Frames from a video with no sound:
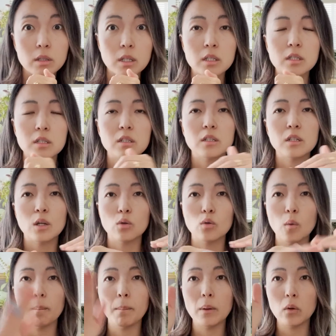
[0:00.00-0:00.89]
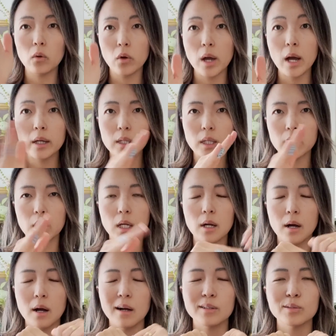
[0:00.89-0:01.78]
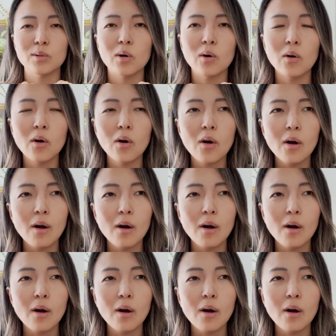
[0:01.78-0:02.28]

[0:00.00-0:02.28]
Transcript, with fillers: 사실은 이렇게 똑바로 해야 되니까. 그래서